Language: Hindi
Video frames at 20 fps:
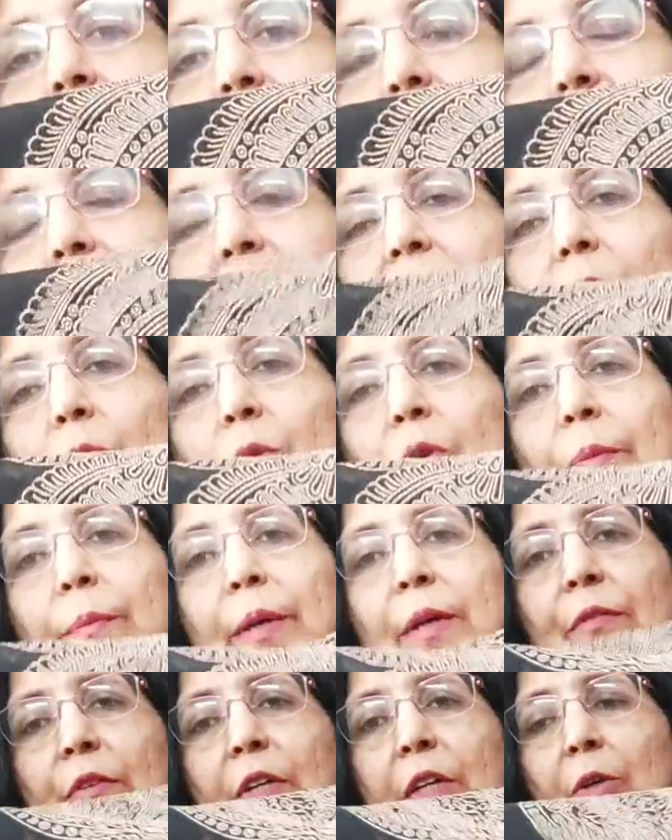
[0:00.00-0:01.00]
डिफरेंट लुक
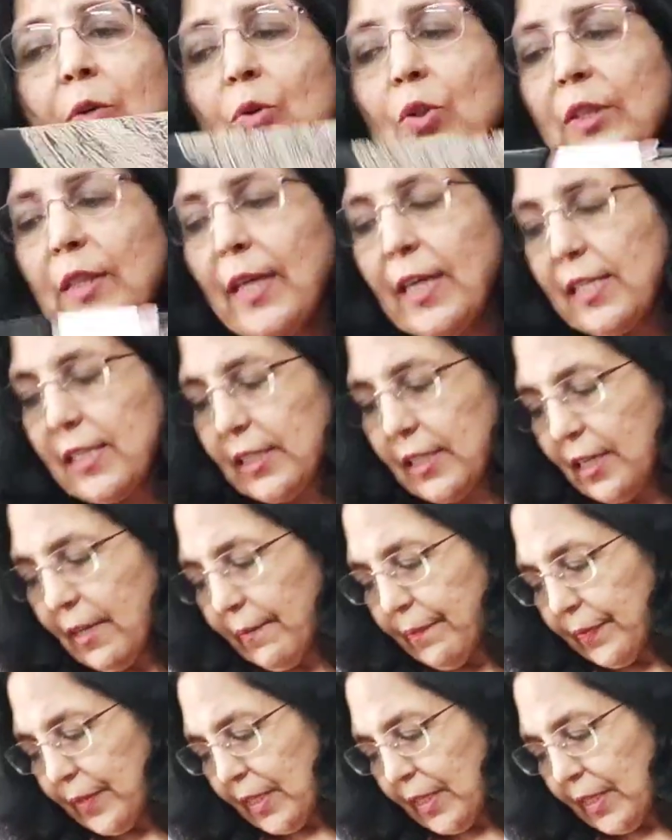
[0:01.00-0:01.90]
में वर्क होता है इसका